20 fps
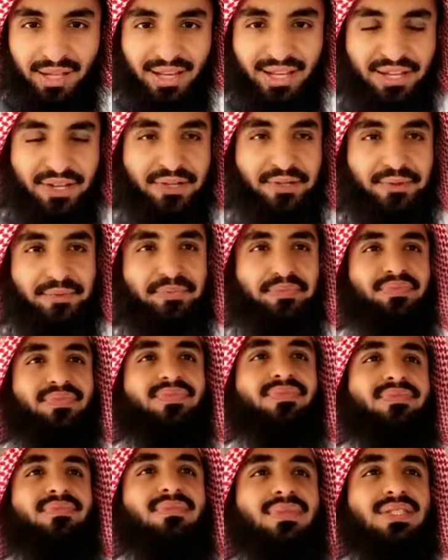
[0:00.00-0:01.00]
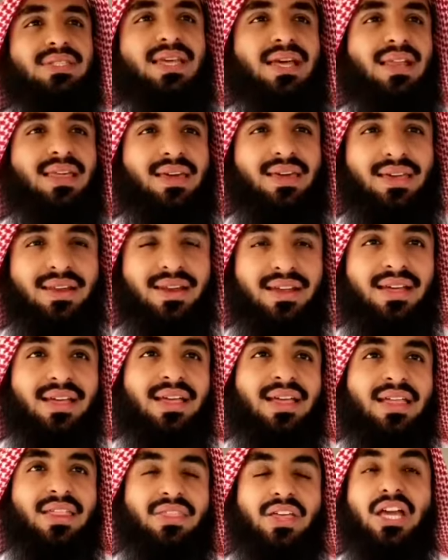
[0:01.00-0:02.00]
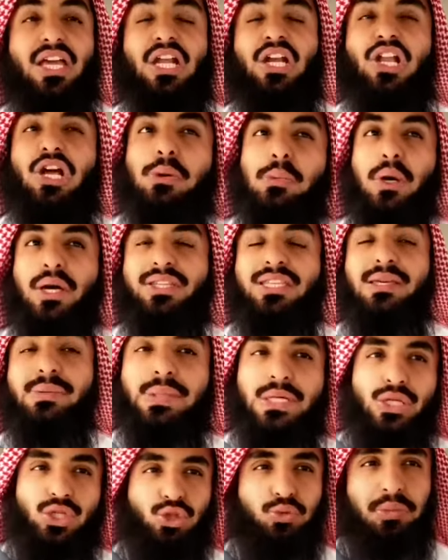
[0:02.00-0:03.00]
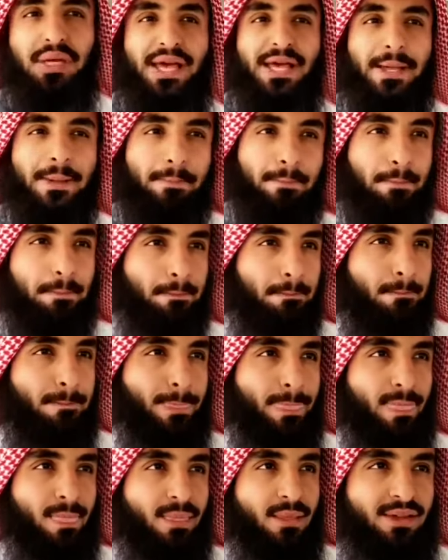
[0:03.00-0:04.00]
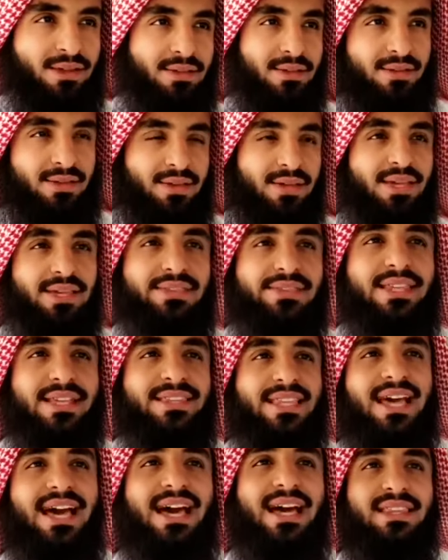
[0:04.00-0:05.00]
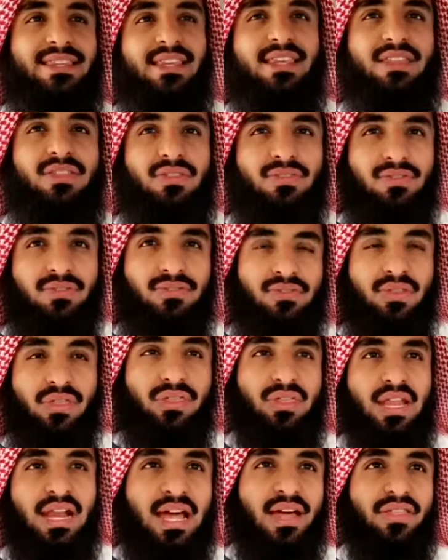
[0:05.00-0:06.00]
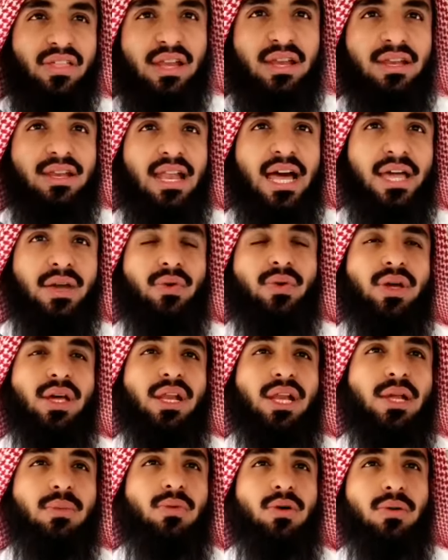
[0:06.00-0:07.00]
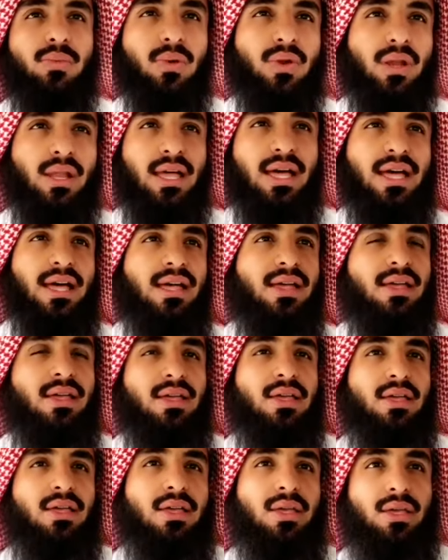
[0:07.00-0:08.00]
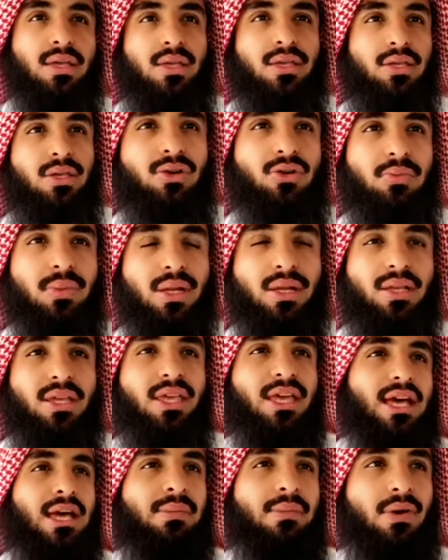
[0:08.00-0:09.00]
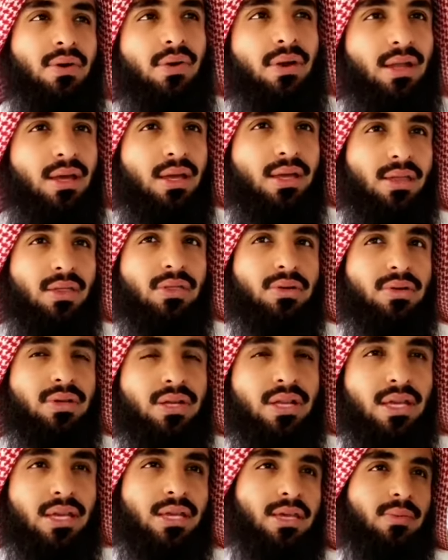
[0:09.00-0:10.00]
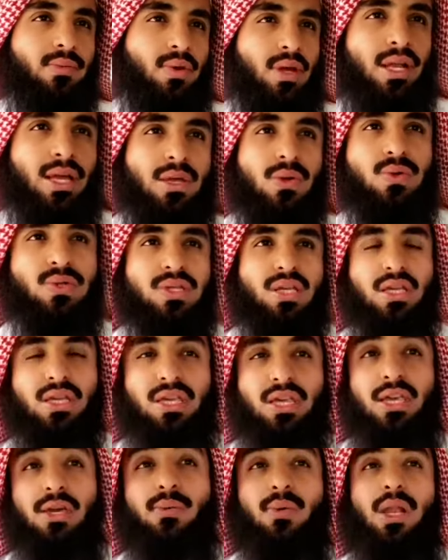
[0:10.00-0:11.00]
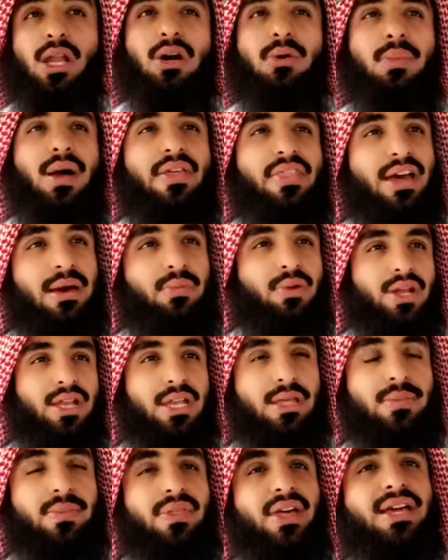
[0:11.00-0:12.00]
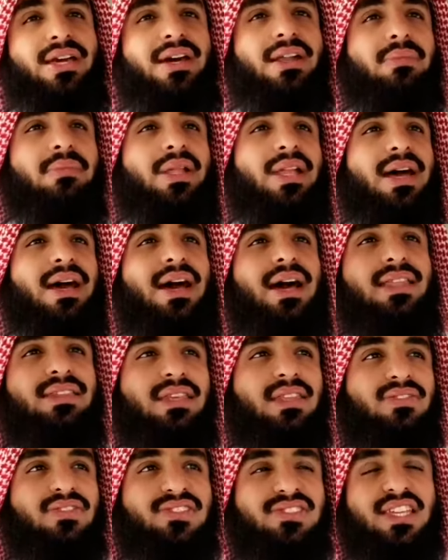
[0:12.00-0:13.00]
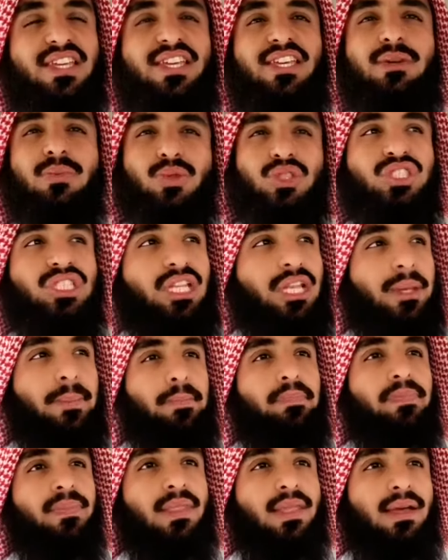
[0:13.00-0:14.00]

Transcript: عليكم مساء الخير ذكر اليوم خطيبنا الجمعة عدة أحاديث في الثلاثة اللي لا يكلمهم الله يوم القيامة ولا ينظر إليهم ولا يزكيهم ولهم عذاب أليم ذكر منها حديث في صحيح مسلم